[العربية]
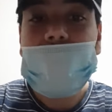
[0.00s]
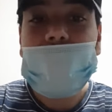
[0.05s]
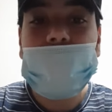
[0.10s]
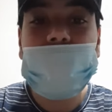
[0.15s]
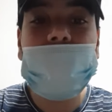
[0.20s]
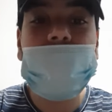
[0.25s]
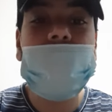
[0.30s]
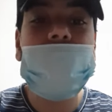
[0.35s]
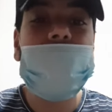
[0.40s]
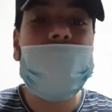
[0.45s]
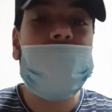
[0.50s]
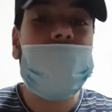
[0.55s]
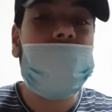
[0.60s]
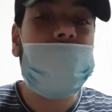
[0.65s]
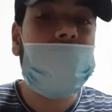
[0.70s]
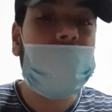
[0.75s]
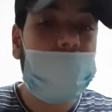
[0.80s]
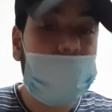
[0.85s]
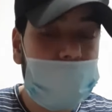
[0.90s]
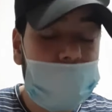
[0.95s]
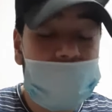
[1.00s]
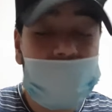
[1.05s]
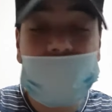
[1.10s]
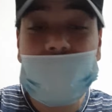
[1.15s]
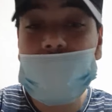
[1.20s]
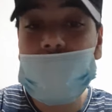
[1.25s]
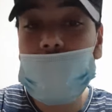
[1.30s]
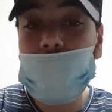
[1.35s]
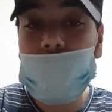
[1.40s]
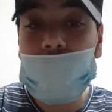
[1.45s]
في المشي
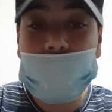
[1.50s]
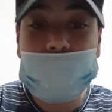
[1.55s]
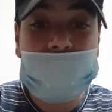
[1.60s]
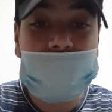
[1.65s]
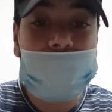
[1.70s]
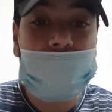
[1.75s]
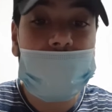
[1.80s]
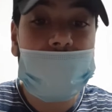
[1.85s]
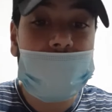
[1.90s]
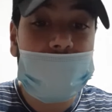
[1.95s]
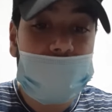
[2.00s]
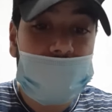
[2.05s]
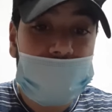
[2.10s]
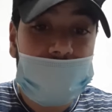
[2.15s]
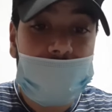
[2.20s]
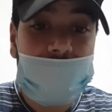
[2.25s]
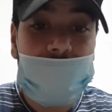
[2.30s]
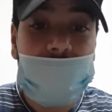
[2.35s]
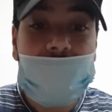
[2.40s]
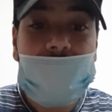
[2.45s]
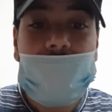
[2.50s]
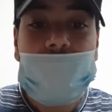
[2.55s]
أو لمس الأشياء